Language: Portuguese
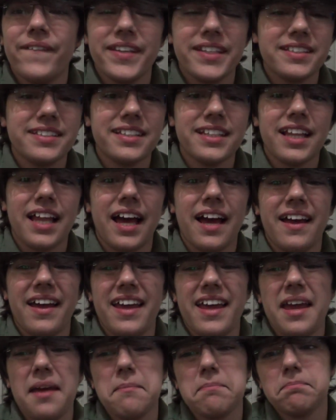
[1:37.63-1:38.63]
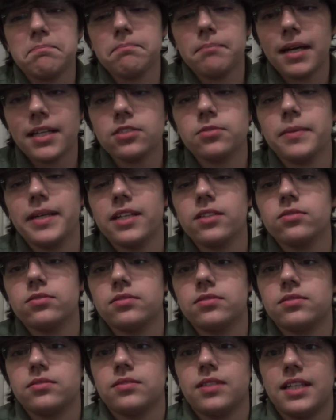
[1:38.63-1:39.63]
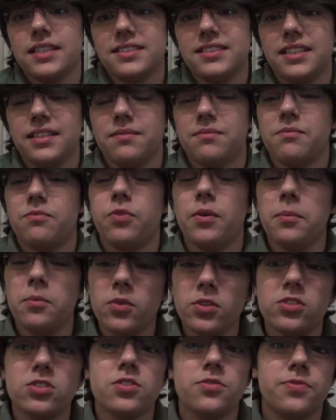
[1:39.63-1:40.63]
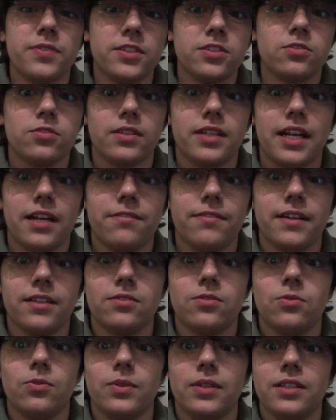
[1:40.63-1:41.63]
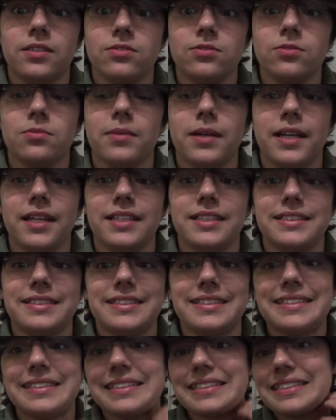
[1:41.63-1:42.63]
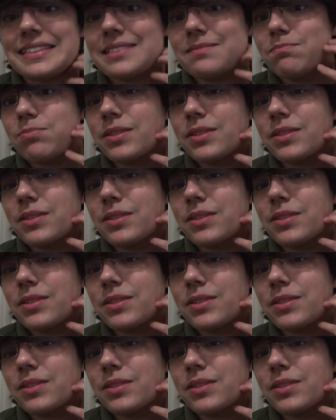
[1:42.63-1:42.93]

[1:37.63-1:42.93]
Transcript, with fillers: sei lá, é mais ou menos, assim, foi muito difícil gravar tudo isso, mas...